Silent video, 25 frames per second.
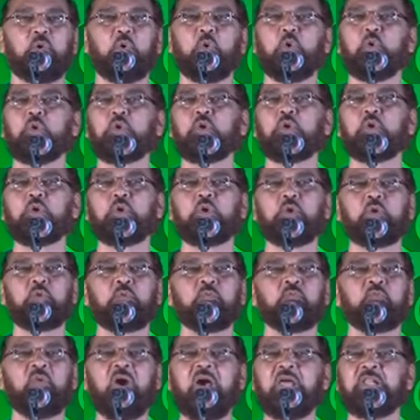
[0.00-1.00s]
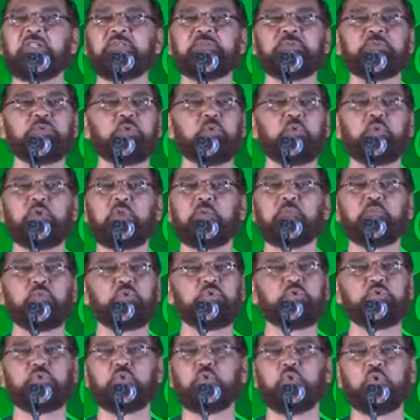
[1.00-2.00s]
उन वारिसों ने
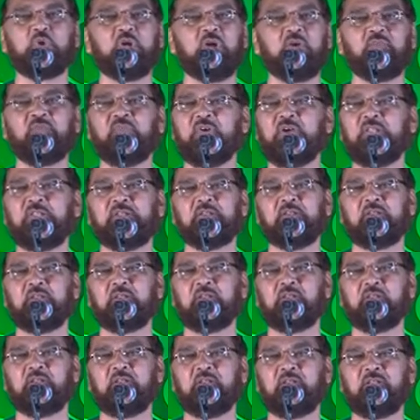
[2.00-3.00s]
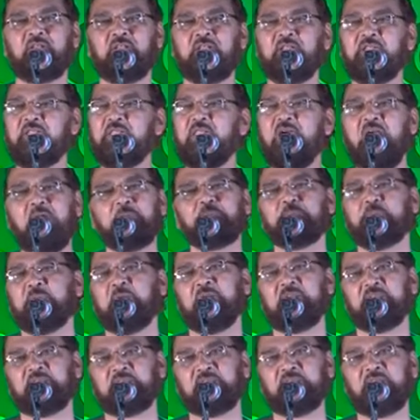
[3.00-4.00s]
मुझको कफन नाप
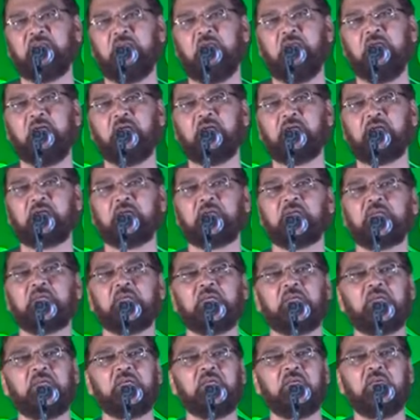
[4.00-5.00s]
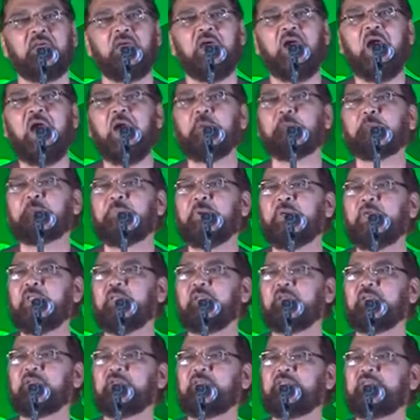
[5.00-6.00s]
कर दिया अब
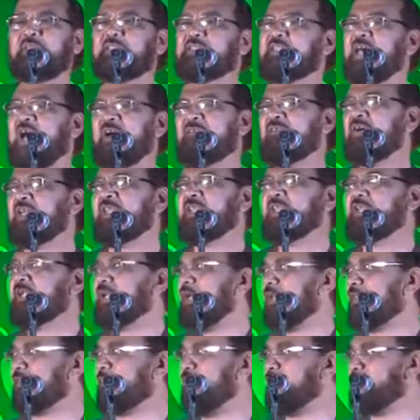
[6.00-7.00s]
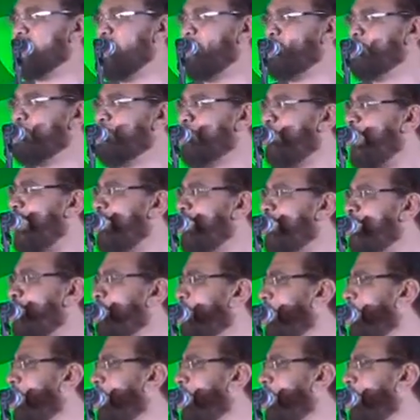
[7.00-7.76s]
फिर ये दावा नहीं करता शम्स भाई कि